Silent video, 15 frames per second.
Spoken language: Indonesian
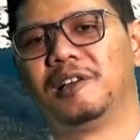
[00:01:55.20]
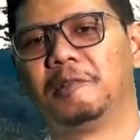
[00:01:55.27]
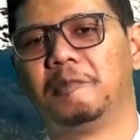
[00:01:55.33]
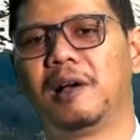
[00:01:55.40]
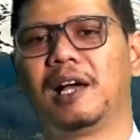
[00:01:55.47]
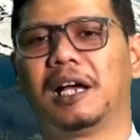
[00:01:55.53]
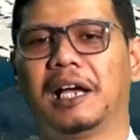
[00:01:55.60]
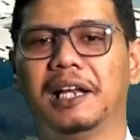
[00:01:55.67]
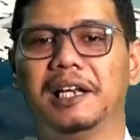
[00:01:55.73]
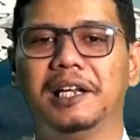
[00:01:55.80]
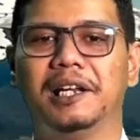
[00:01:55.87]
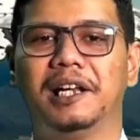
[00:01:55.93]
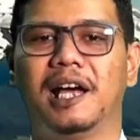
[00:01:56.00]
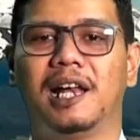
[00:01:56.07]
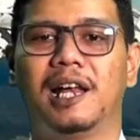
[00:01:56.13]
Bahkan
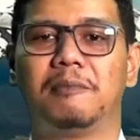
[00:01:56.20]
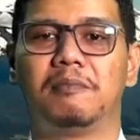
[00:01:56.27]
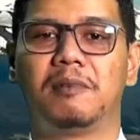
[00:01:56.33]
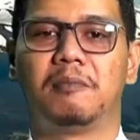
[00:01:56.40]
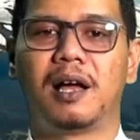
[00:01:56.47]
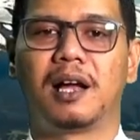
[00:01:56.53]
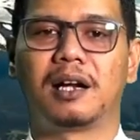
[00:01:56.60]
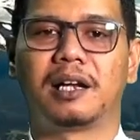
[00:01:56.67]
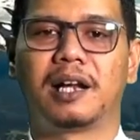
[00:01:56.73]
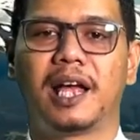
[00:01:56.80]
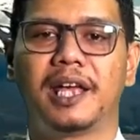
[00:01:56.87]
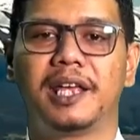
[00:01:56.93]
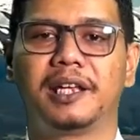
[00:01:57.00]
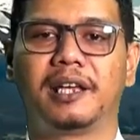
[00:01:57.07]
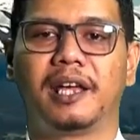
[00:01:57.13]
di dalam
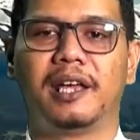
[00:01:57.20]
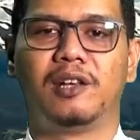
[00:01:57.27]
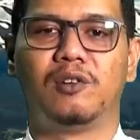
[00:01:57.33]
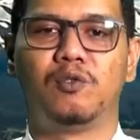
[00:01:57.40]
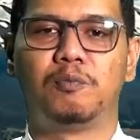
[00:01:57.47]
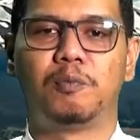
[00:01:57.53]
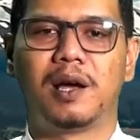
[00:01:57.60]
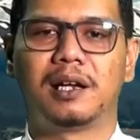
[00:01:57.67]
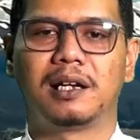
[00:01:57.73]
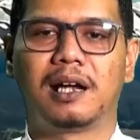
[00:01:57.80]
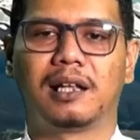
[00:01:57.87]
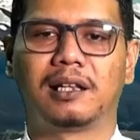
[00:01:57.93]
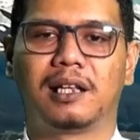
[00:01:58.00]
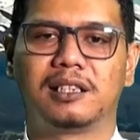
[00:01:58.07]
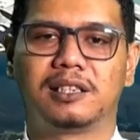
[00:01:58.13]
memaknai kehidupan,
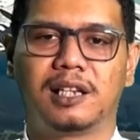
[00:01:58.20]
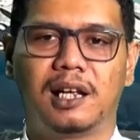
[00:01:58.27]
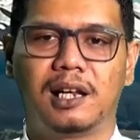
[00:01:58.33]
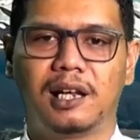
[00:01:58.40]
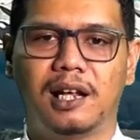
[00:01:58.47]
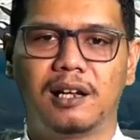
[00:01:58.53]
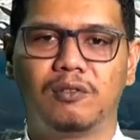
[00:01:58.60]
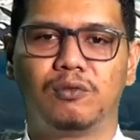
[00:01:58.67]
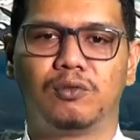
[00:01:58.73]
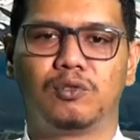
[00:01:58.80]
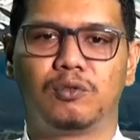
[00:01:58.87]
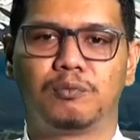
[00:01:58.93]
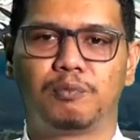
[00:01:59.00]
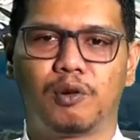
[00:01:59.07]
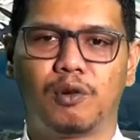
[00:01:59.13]
kata jalan
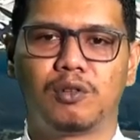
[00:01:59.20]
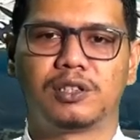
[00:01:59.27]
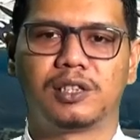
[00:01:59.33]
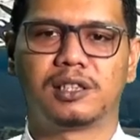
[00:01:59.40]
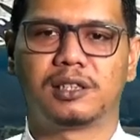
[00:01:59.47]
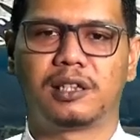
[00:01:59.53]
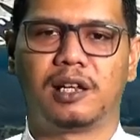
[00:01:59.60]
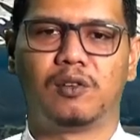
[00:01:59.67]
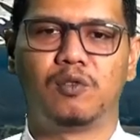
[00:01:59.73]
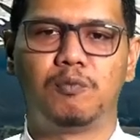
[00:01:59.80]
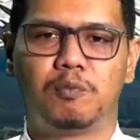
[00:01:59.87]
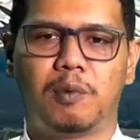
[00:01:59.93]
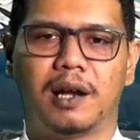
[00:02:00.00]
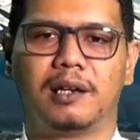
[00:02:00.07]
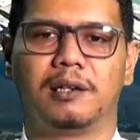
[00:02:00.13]
untuk proses
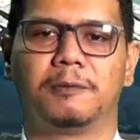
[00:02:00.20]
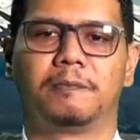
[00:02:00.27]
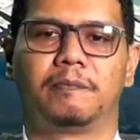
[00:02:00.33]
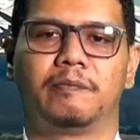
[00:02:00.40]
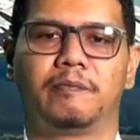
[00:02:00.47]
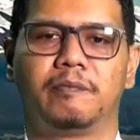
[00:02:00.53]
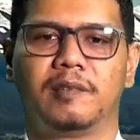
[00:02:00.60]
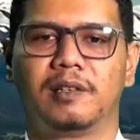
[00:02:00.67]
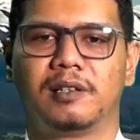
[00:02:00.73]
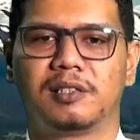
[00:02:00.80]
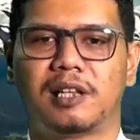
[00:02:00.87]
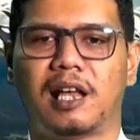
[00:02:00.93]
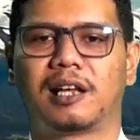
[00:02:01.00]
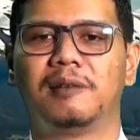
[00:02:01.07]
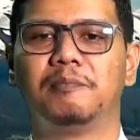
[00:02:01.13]
kehidupan.
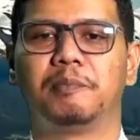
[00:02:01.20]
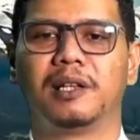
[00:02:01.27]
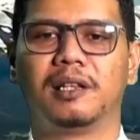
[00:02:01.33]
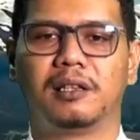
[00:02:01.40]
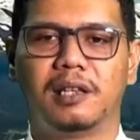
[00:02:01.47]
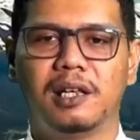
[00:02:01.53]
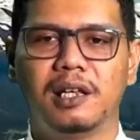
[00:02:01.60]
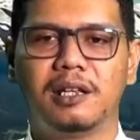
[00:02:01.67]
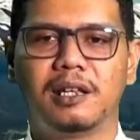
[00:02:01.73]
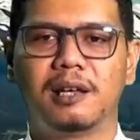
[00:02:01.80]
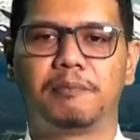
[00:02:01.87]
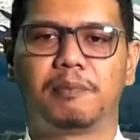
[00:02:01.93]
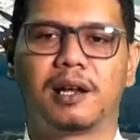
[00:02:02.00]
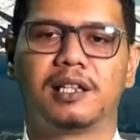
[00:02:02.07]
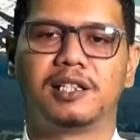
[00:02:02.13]
Saking
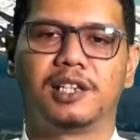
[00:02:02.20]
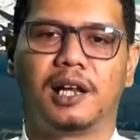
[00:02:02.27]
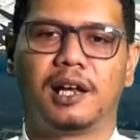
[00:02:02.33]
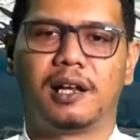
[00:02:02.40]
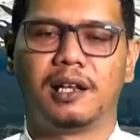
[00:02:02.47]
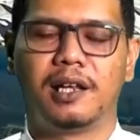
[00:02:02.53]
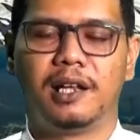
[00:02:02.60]
pentingnya peran jalan